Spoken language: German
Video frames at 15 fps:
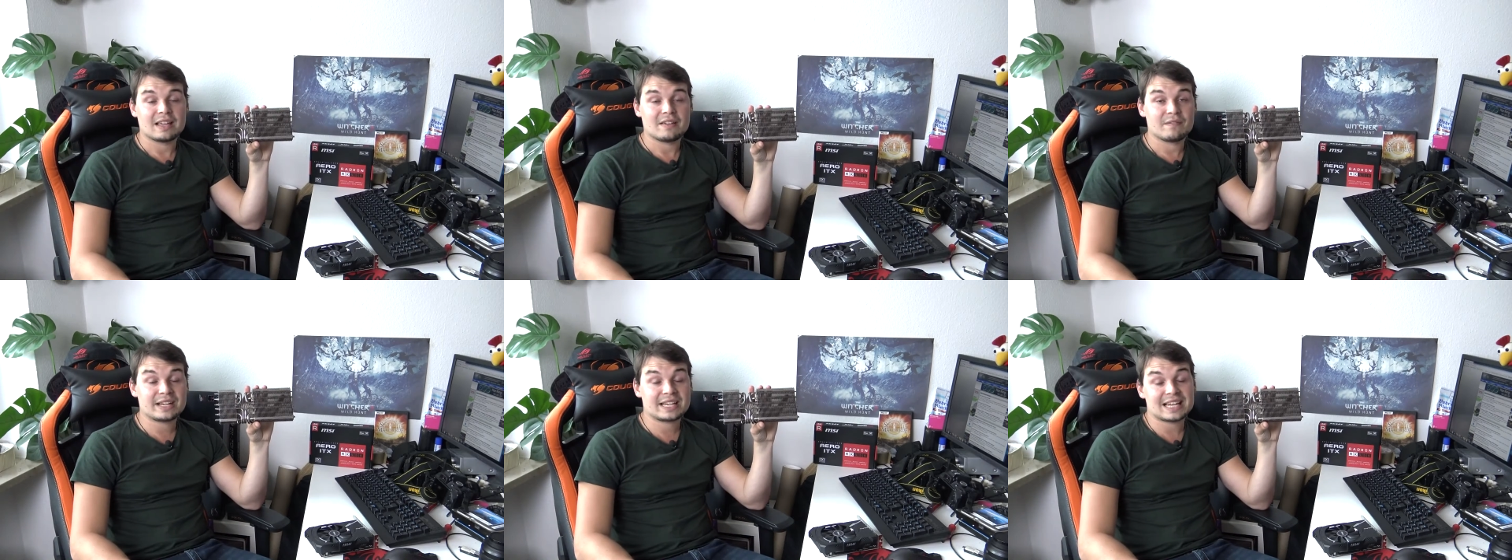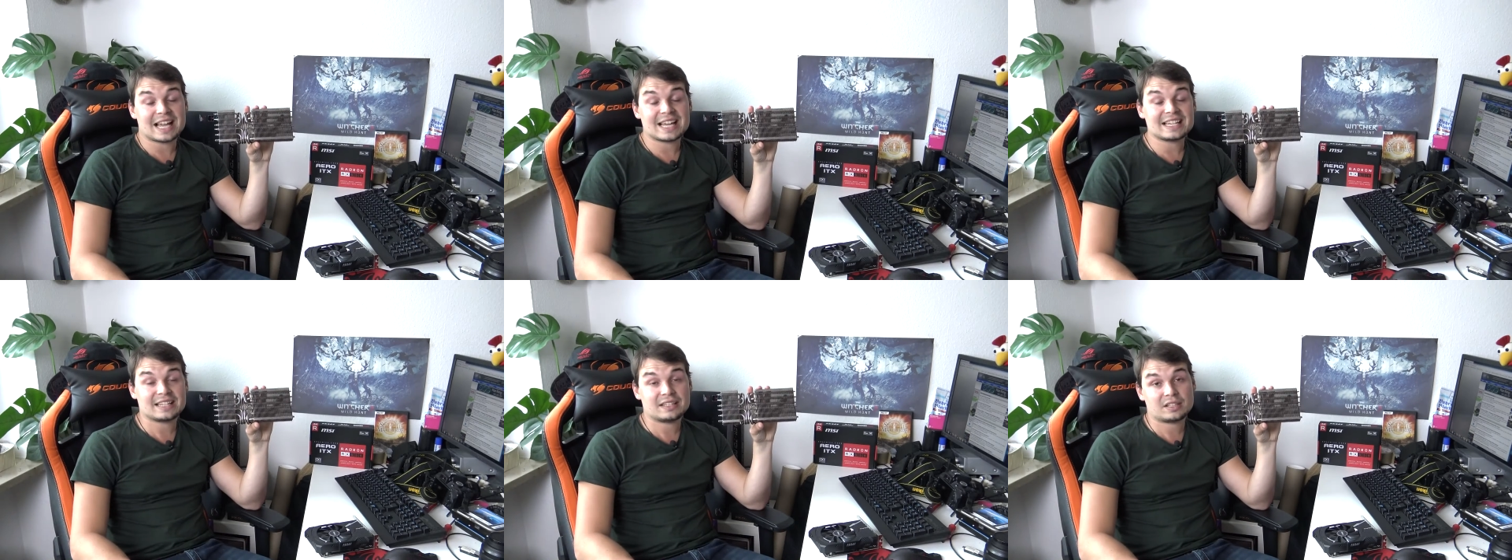wird
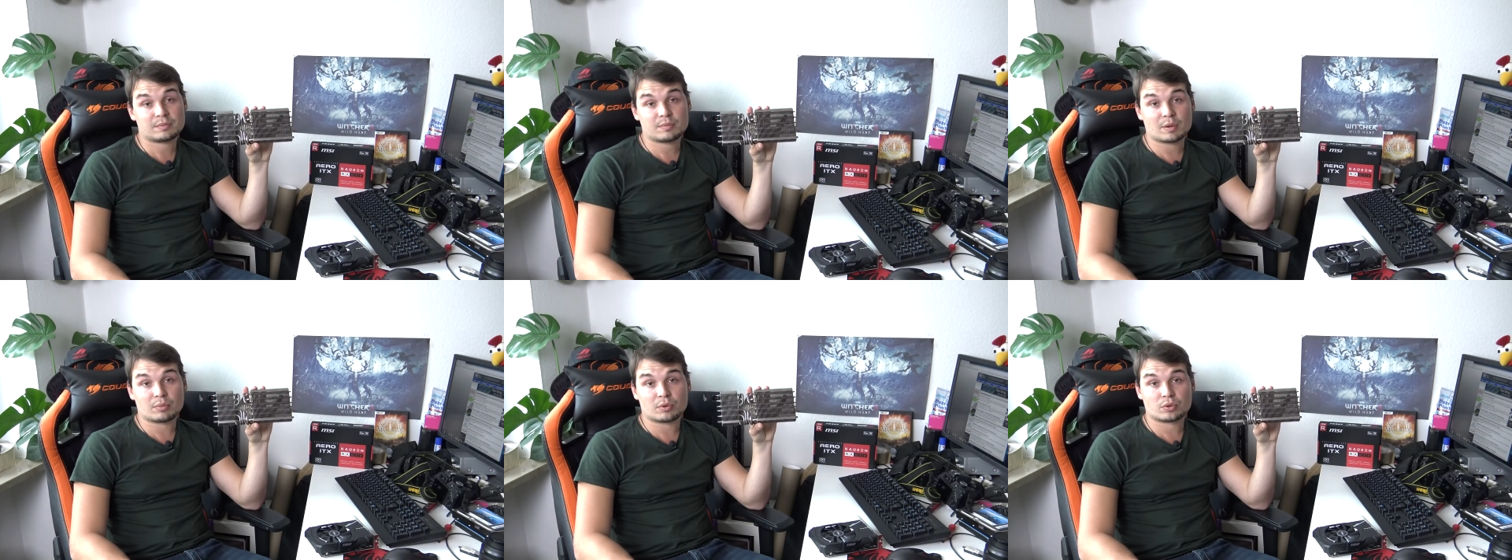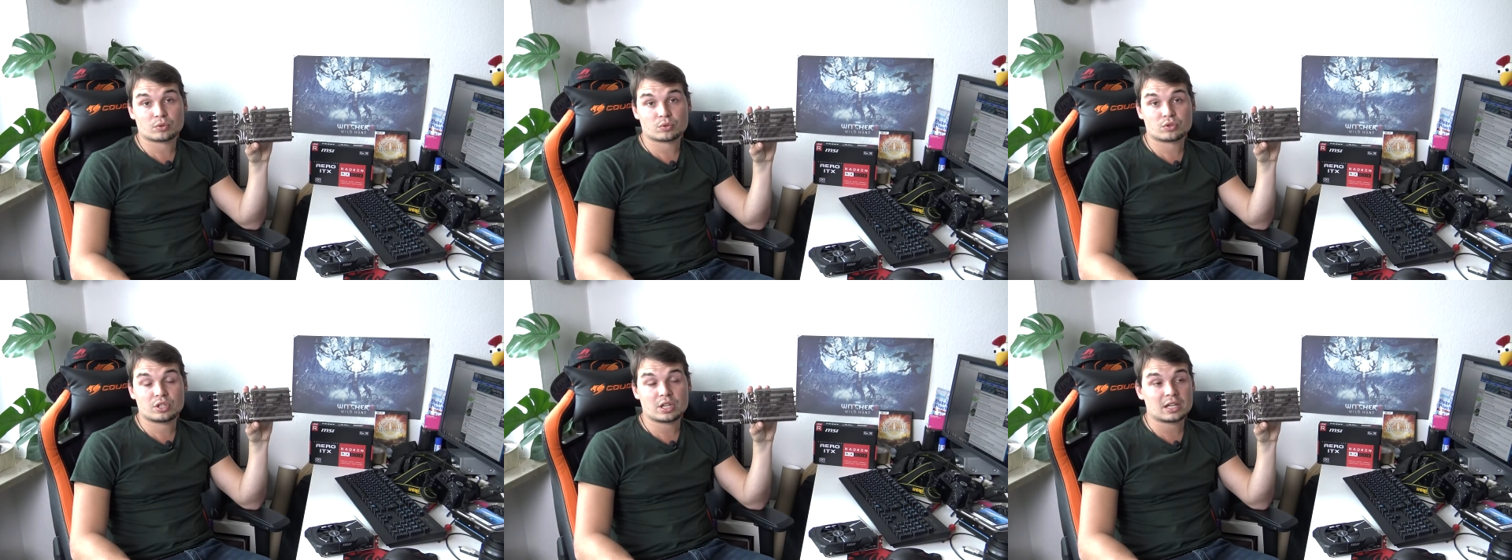leider nicht mehr
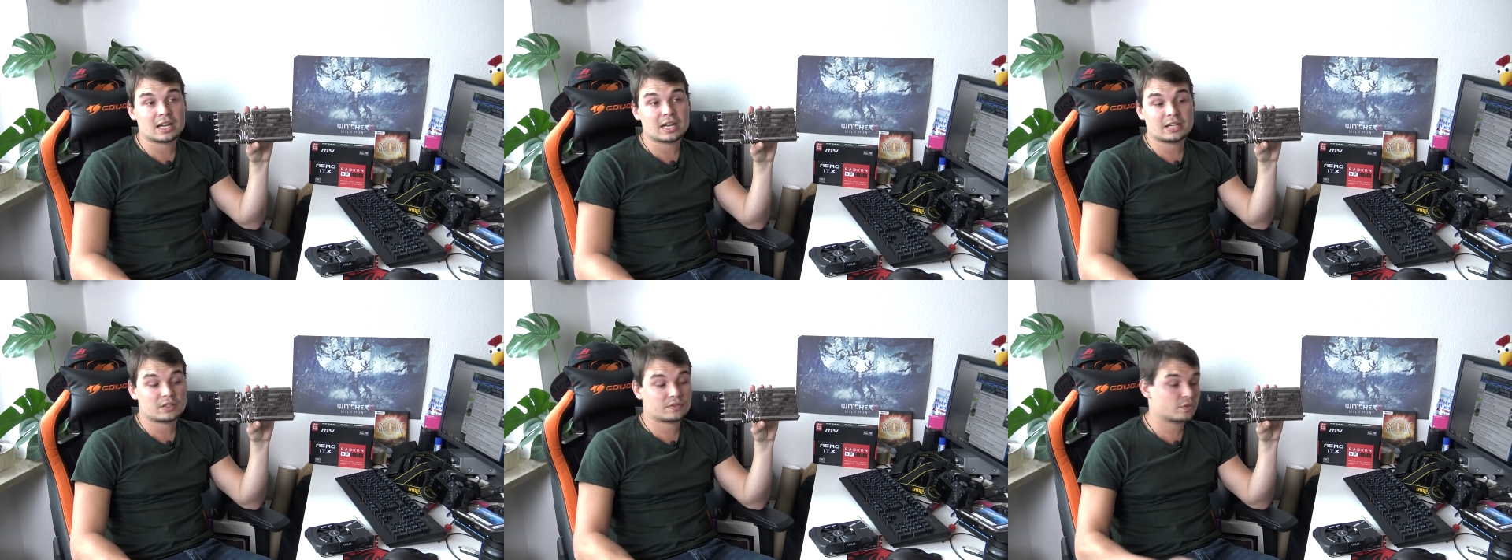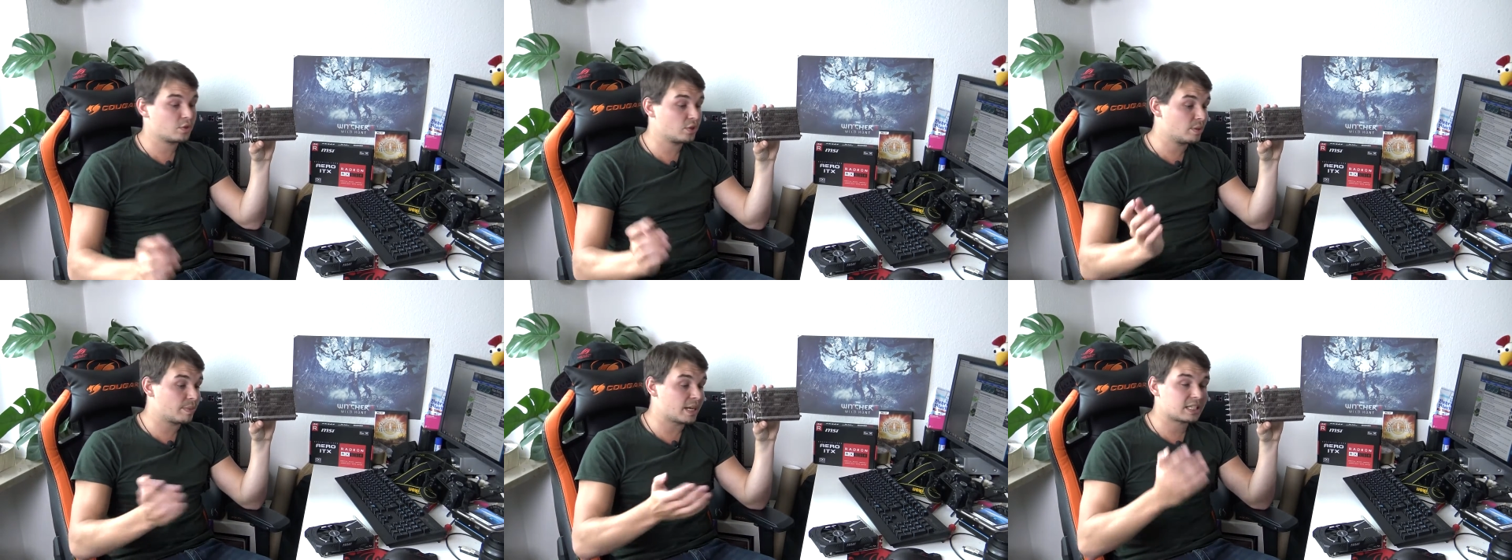produziert, allerdings für
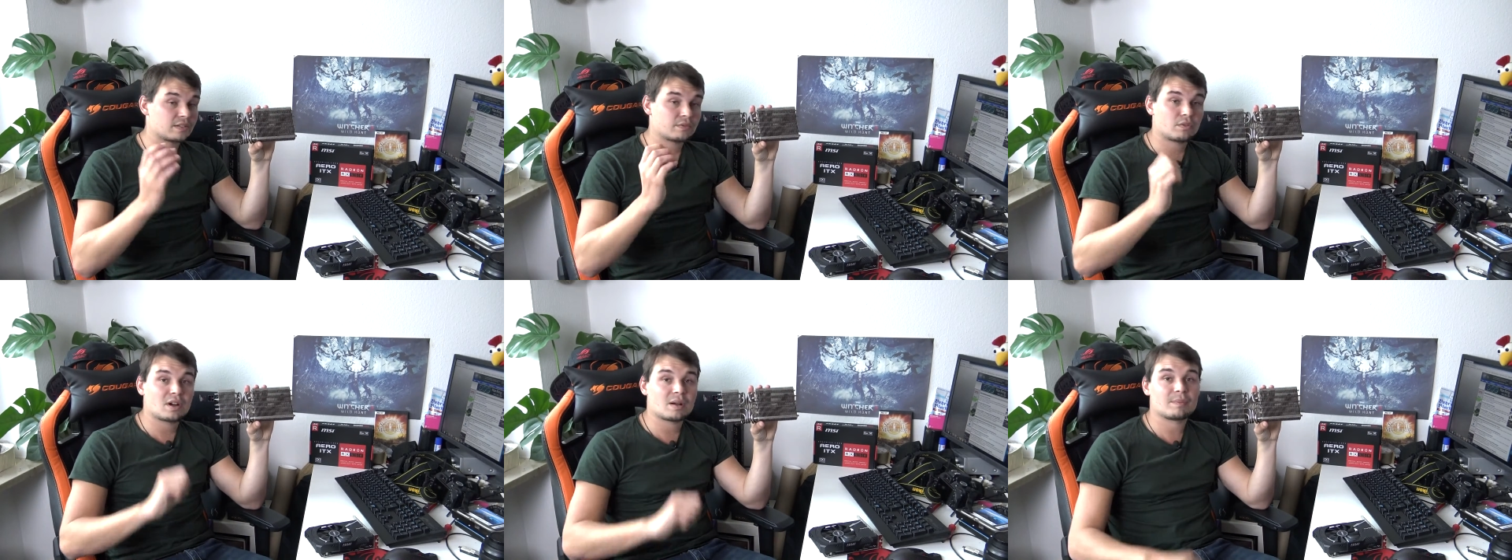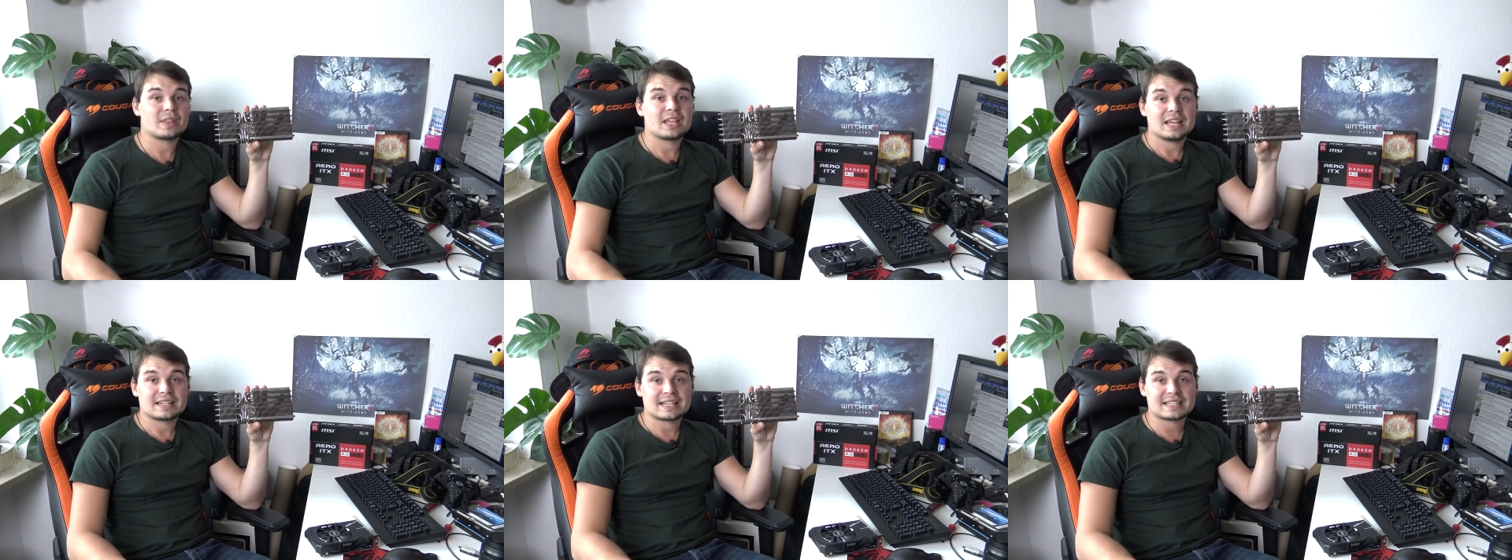solche Bastelvorhaben
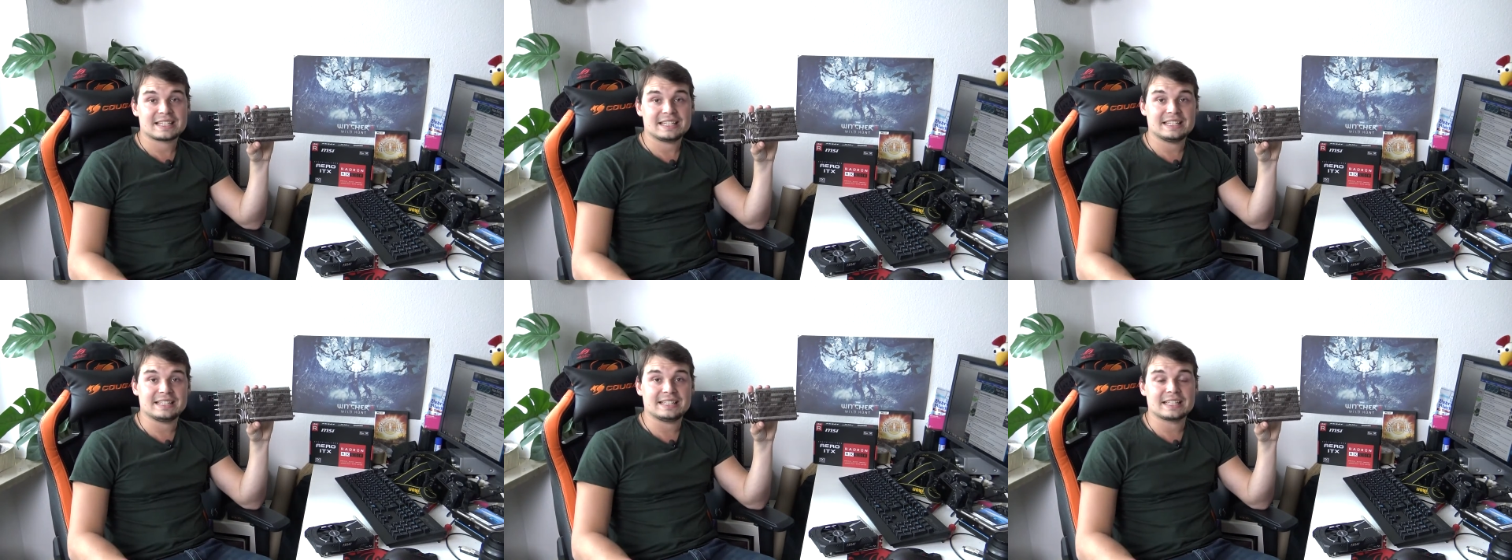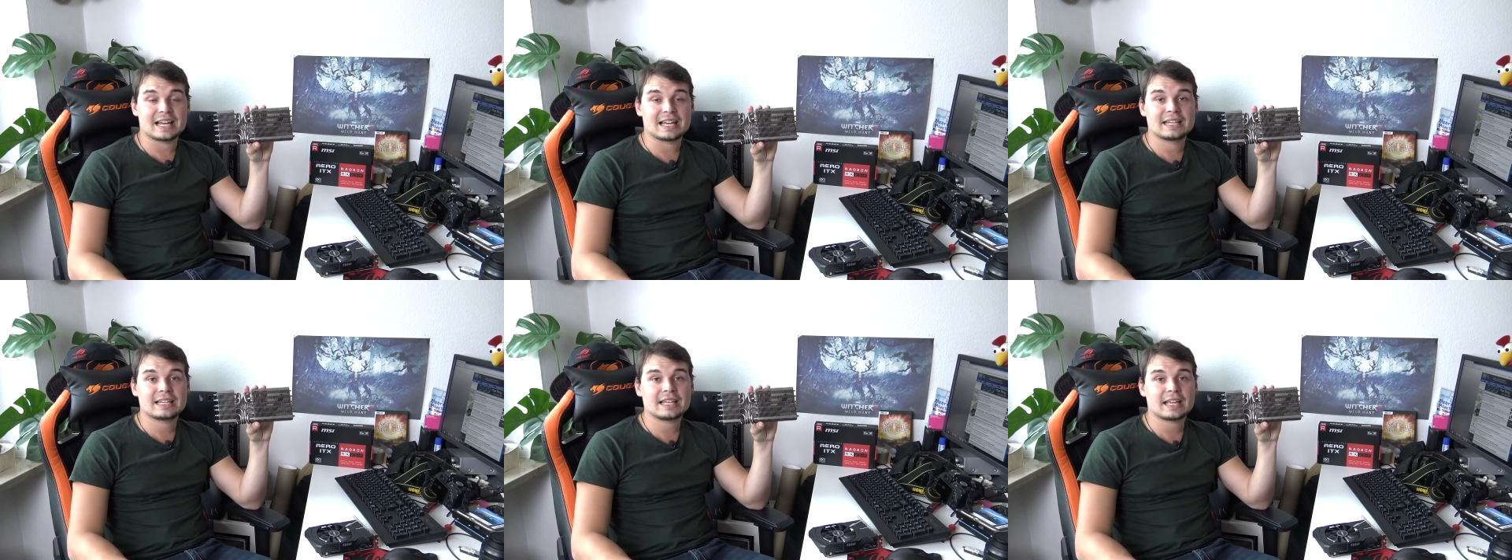das
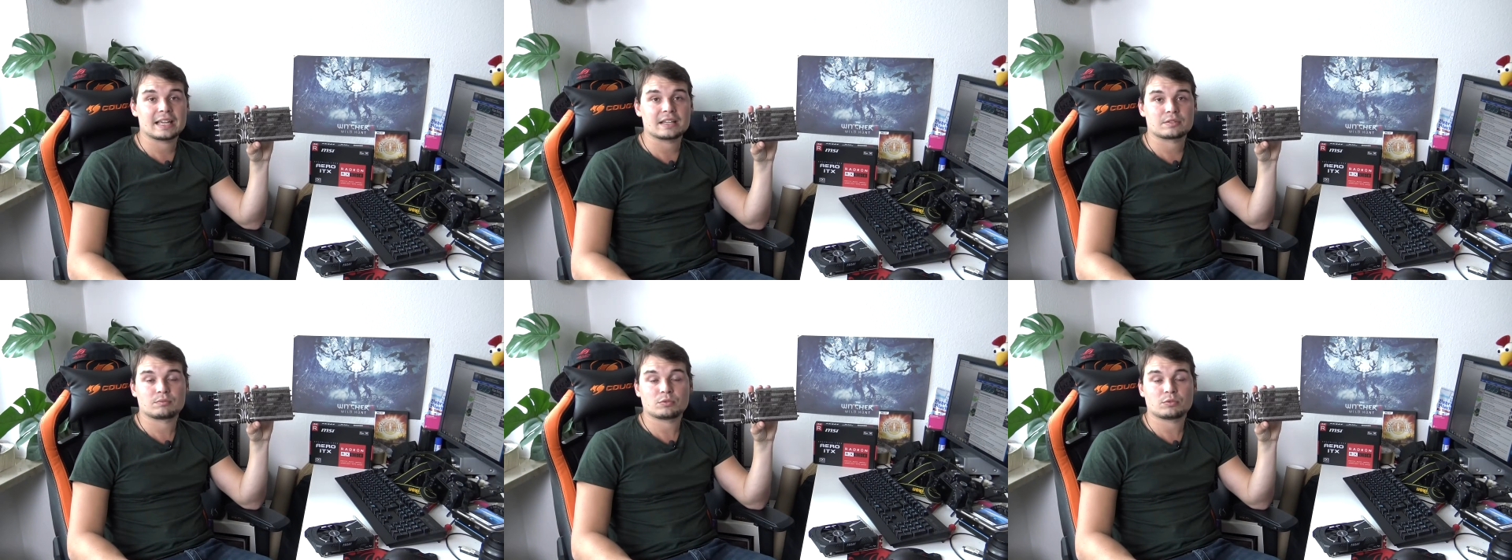ideale Gerät.